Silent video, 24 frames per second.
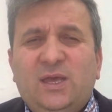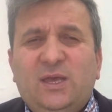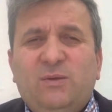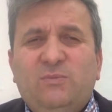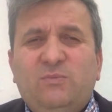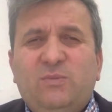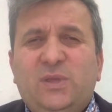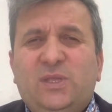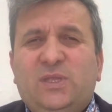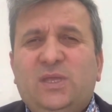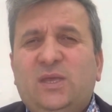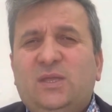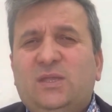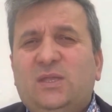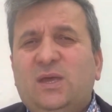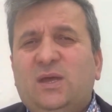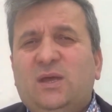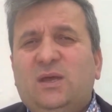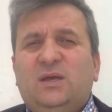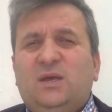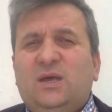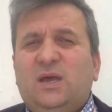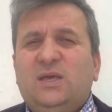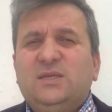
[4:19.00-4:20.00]

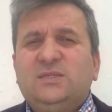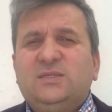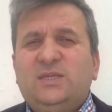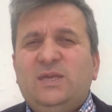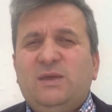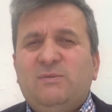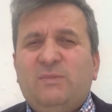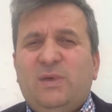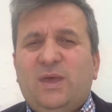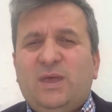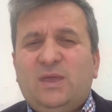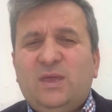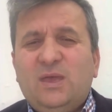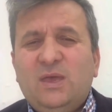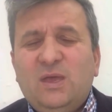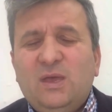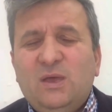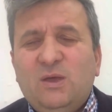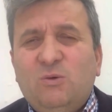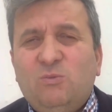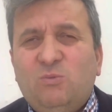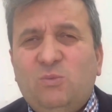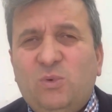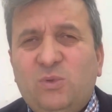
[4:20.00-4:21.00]
mitikte gaz yemek
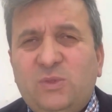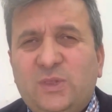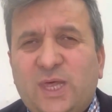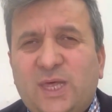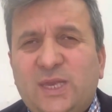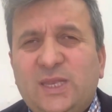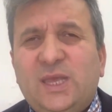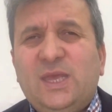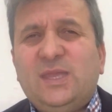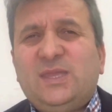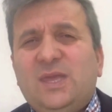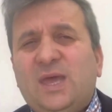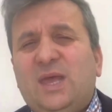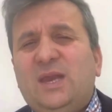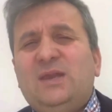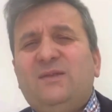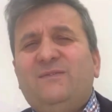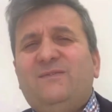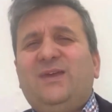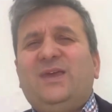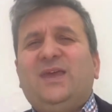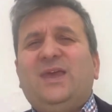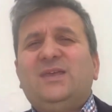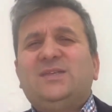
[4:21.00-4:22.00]
bunlar
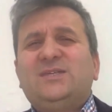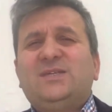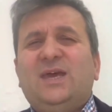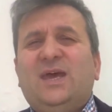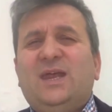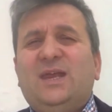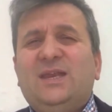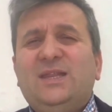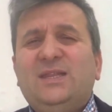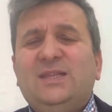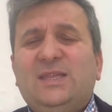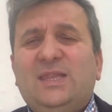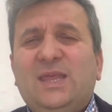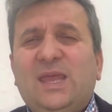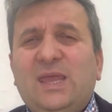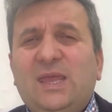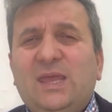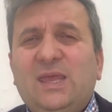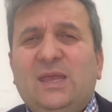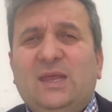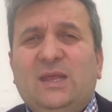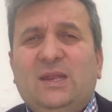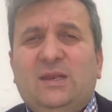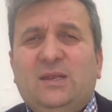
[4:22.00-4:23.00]
yeterli ve geçerli
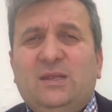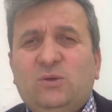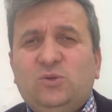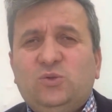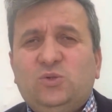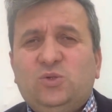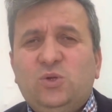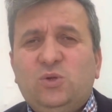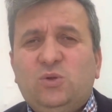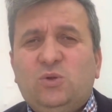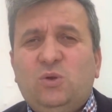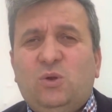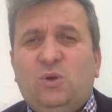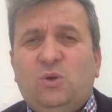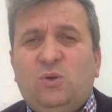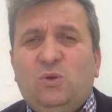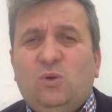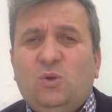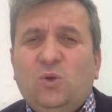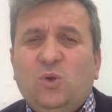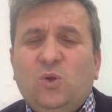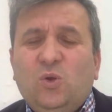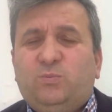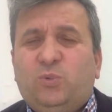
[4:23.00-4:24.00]
değil.
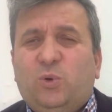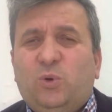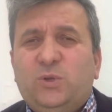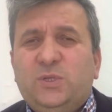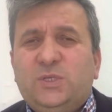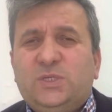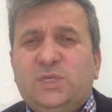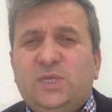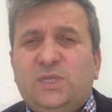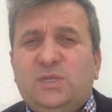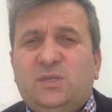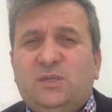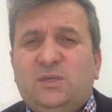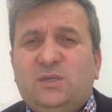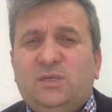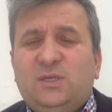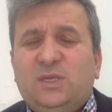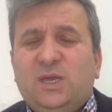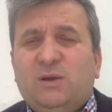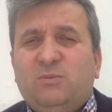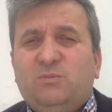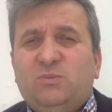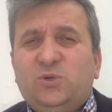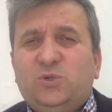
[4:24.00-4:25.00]
Çünkü polisin
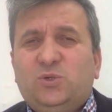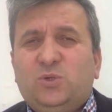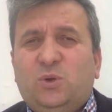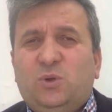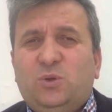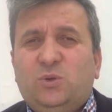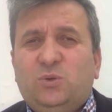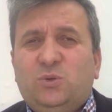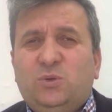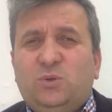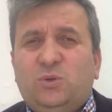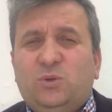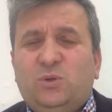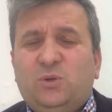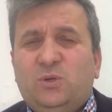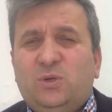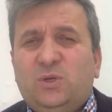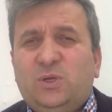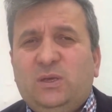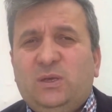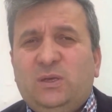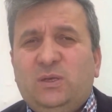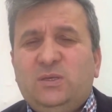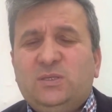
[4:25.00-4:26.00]
yapmış
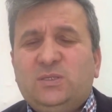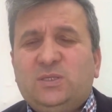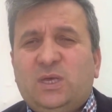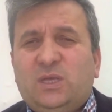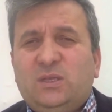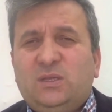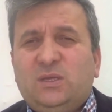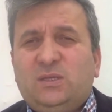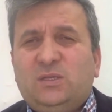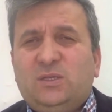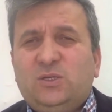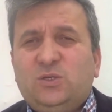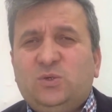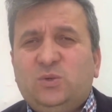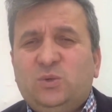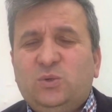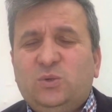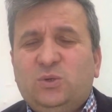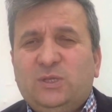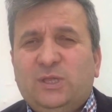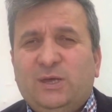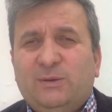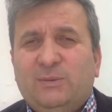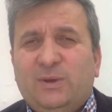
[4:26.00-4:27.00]
olduğu insanlık dışı
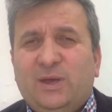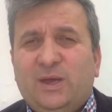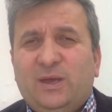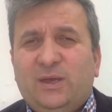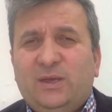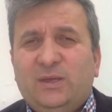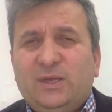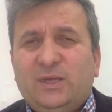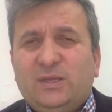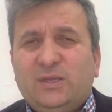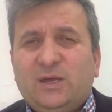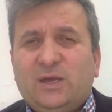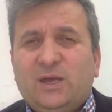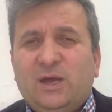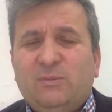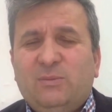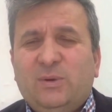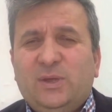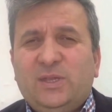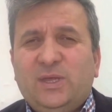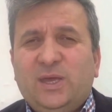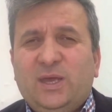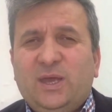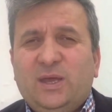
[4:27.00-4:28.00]
uygulama ya da
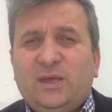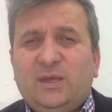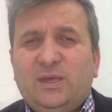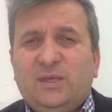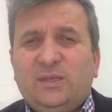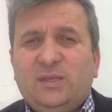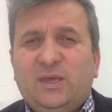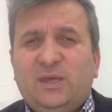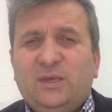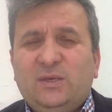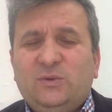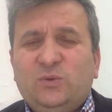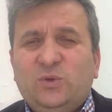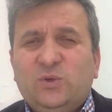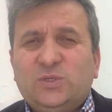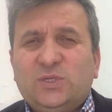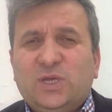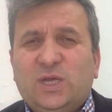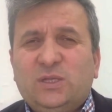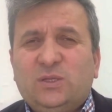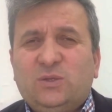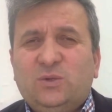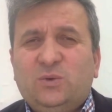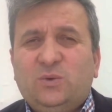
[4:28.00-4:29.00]
kabadayak ya da
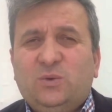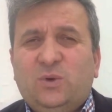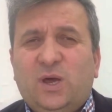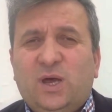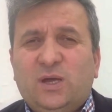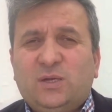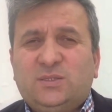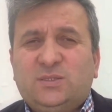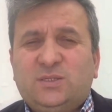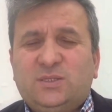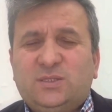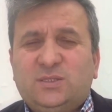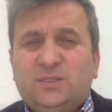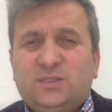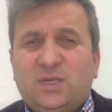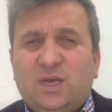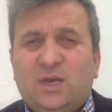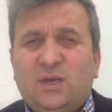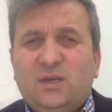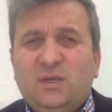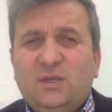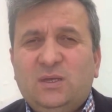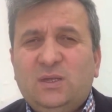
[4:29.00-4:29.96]
gözaltı haksızsa